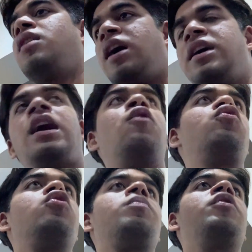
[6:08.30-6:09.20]
आइए
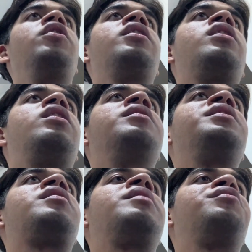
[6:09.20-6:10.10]
आउटलुक पे ओए
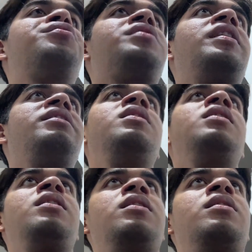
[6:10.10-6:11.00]
अजीज तेरे पे कुर्ता है
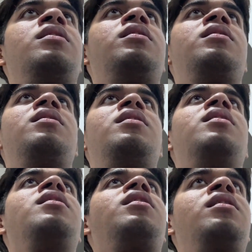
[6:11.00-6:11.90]
कहाँ जाना कुर्ते
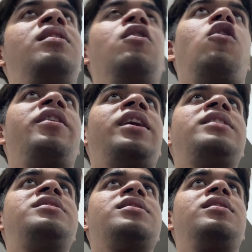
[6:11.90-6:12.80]
लेके
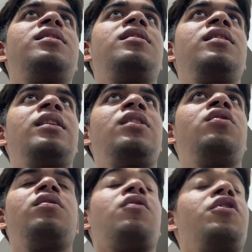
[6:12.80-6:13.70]
ऑरेंज
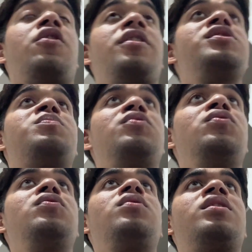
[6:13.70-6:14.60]
येलो सॉरी ऑरेंज
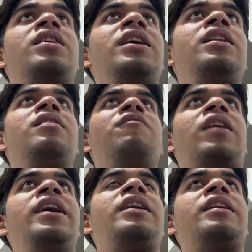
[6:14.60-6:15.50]
ब्लू ग्रीन
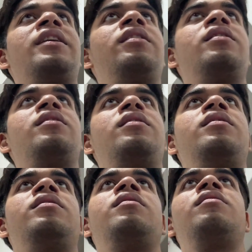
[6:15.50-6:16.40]
व्हाइट या ग्रीन है मेरे पे
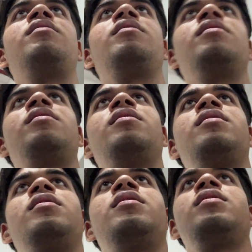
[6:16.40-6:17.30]
कुर्ता अपना एक ही
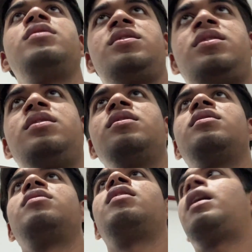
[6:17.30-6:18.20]
है मेरे पास कहाँ जाना
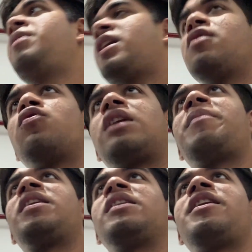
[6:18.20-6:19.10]
कुर्ता लेके अबे कल कुर्ता
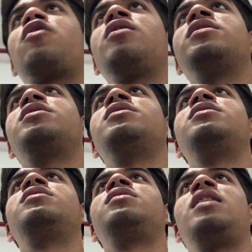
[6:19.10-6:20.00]
पहन के जाना कॉलेज
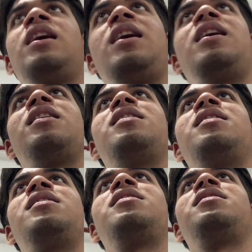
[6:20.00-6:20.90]
हाँ
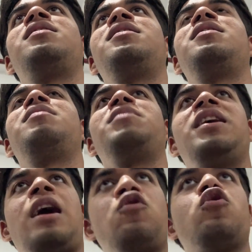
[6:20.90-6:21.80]
मेरे
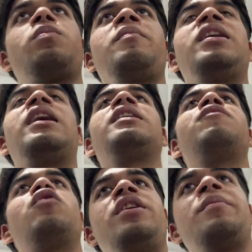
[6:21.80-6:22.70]
आउटलुक में मेला है
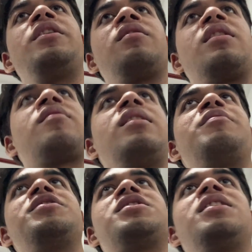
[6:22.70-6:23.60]
वो इंडिपेंडेंस डे के
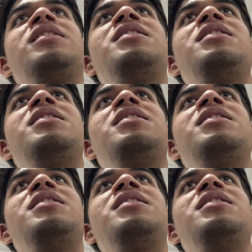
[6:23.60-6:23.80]
सेलिब्रेशन